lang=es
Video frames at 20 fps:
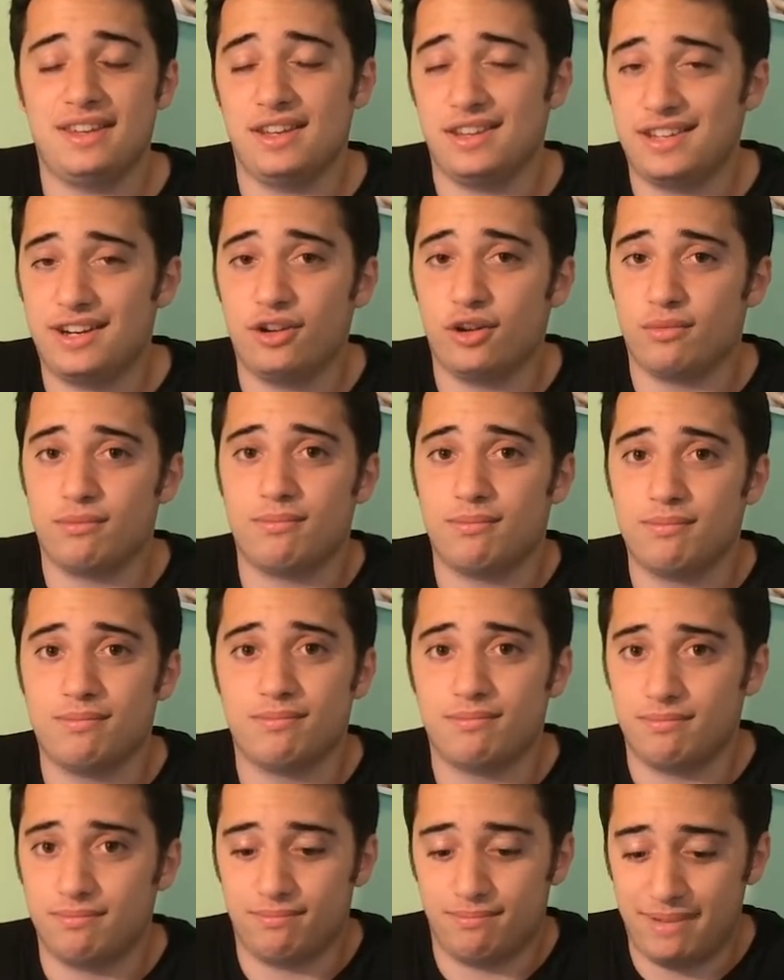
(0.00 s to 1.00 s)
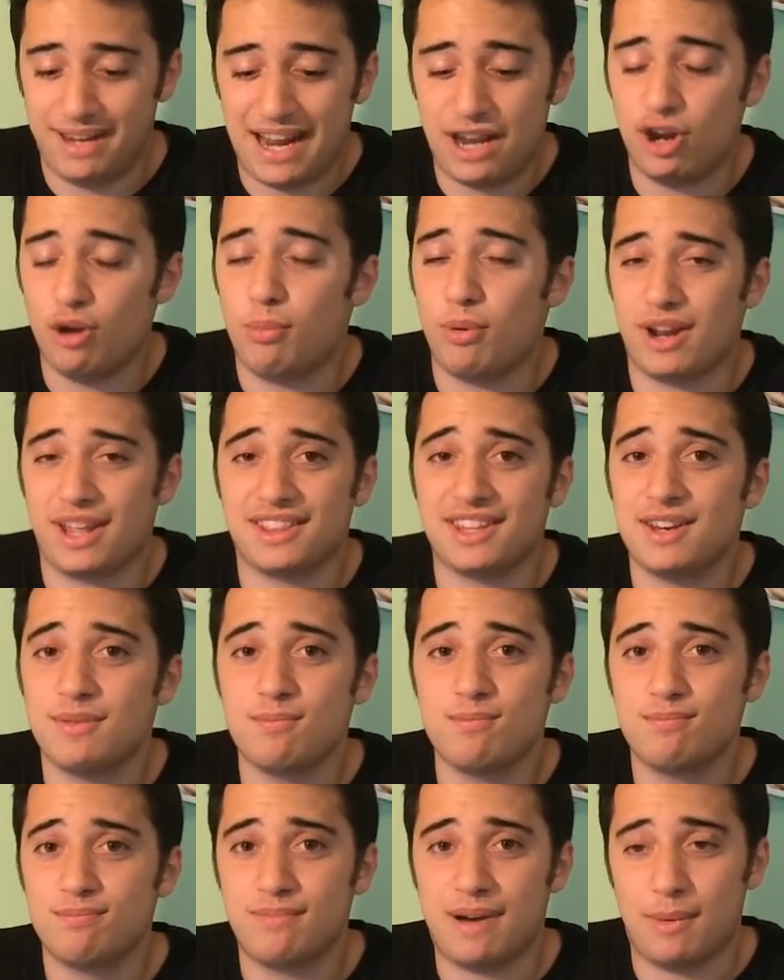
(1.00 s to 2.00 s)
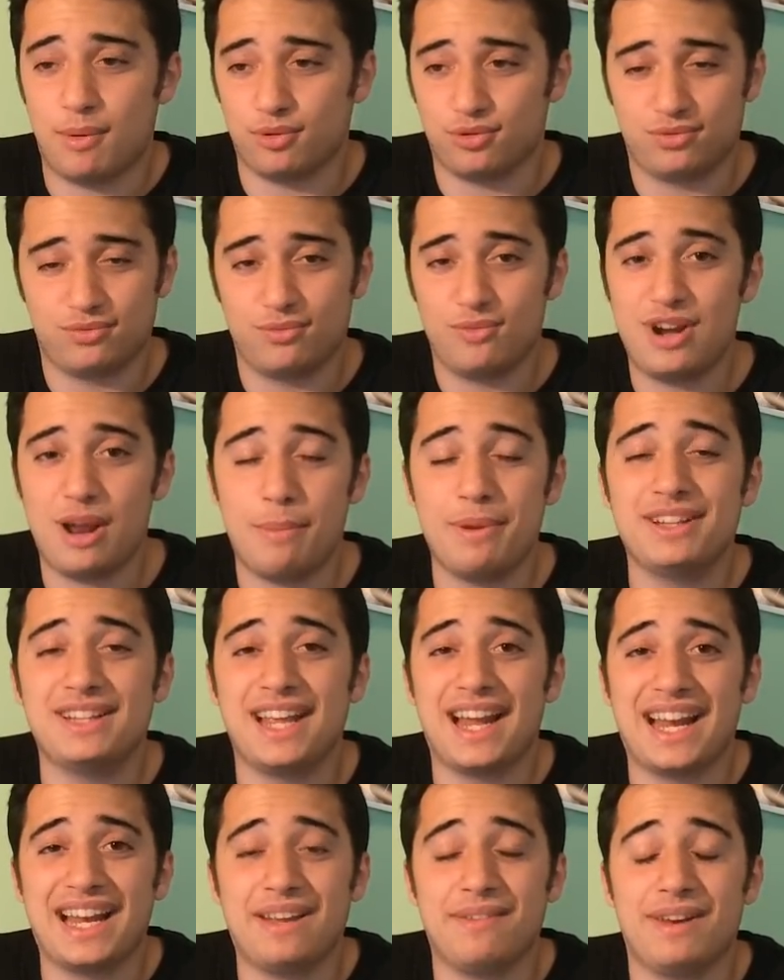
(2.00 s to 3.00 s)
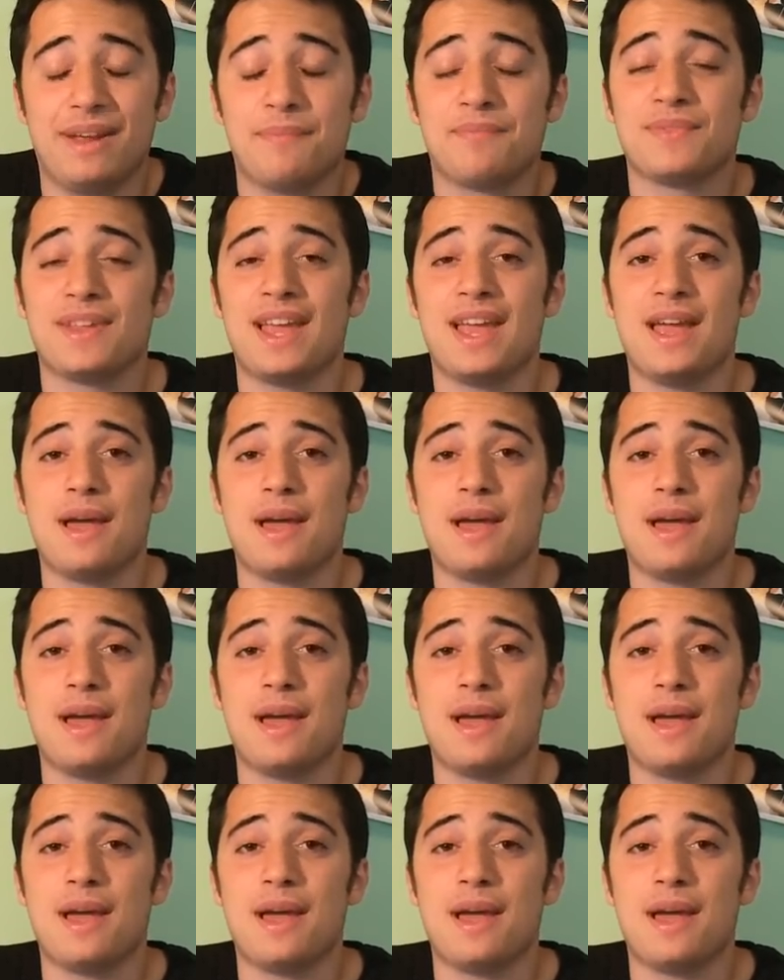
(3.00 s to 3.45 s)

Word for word: Y en serio, miradlo porque tiene, un, vamos, una pinta increíble.